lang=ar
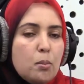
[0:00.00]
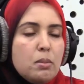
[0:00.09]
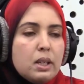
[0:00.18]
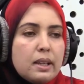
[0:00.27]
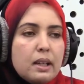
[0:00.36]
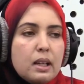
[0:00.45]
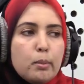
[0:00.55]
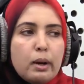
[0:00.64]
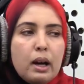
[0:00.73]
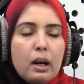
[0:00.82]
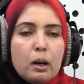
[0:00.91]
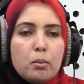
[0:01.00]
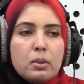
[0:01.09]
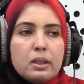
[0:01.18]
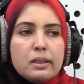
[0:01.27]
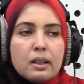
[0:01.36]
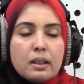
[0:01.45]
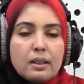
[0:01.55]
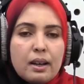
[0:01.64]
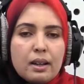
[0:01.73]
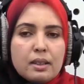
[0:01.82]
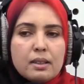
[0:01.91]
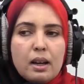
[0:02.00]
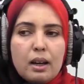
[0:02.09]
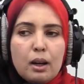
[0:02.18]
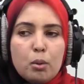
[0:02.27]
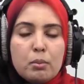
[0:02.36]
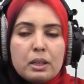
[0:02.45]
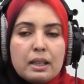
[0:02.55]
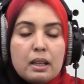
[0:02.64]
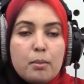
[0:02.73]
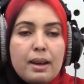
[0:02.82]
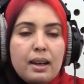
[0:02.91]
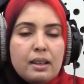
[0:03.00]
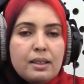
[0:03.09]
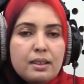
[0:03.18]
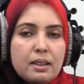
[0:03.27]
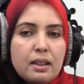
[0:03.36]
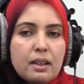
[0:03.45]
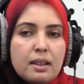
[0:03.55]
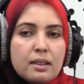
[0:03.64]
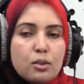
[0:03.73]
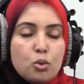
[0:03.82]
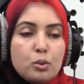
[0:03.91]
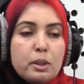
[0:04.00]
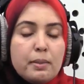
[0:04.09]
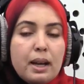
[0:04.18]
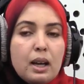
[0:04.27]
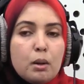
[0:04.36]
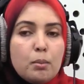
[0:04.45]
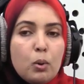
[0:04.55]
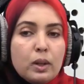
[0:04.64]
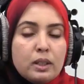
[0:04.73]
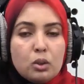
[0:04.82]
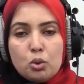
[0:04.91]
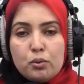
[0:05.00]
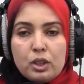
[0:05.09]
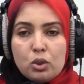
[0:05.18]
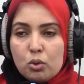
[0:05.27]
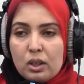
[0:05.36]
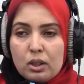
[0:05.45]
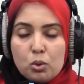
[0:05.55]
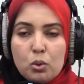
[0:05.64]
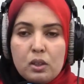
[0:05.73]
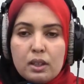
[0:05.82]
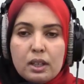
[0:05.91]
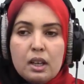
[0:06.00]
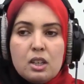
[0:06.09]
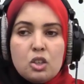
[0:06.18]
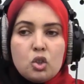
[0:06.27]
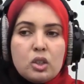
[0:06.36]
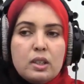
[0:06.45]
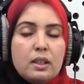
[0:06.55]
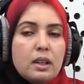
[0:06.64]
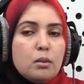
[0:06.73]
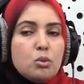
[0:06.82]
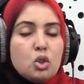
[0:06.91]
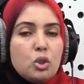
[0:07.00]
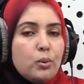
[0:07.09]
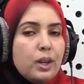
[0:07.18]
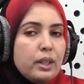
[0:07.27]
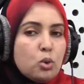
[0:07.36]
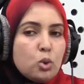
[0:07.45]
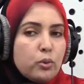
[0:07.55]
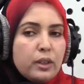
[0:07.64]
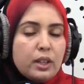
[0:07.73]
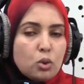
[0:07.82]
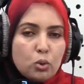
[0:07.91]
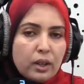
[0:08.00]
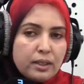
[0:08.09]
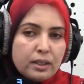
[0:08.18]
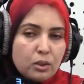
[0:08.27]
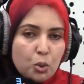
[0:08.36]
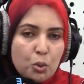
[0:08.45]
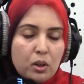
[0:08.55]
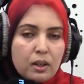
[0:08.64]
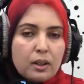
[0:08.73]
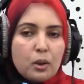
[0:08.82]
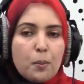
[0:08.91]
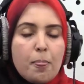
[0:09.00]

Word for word: من كلامها، من نظراتها، من كلامها على الناس، جُودي معاها مواضيع شوفيها شنو غتقول لك، شكي ليها من شي واحد شوفيها شنو غادي تقول لك،